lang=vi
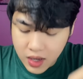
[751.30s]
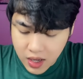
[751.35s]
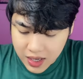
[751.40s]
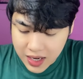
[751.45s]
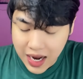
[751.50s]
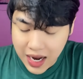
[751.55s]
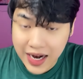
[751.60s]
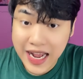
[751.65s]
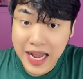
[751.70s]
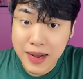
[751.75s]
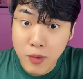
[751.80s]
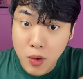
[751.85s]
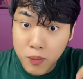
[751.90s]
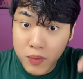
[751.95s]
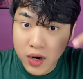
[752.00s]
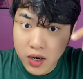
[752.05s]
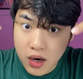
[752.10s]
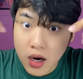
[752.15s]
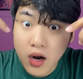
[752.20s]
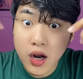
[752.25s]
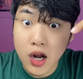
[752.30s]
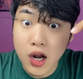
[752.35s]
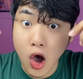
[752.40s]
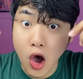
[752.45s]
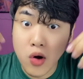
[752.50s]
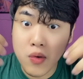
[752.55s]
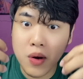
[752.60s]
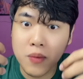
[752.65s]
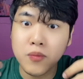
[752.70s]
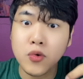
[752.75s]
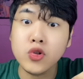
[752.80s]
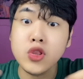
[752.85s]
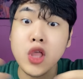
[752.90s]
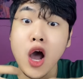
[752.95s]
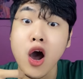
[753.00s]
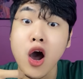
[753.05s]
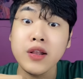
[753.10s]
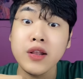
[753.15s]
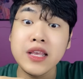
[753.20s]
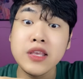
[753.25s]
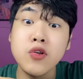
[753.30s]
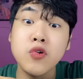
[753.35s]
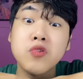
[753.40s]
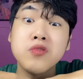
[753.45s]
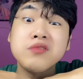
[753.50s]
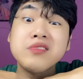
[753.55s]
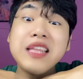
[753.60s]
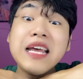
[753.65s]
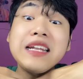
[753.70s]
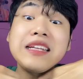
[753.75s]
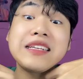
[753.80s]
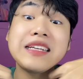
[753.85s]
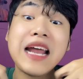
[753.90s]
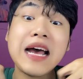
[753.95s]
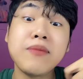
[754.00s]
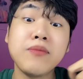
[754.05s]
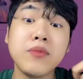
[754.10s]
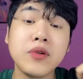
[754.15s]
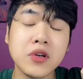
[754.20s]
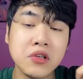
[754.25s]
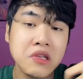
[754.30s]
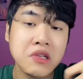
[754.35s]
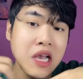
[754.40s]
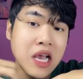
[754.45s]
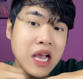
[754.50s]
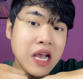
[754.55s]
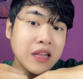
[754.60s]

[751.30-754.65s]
Là ngay bụng là có cái lỗ đúng không, cổ thò để dục, cổ tách ra mọi người.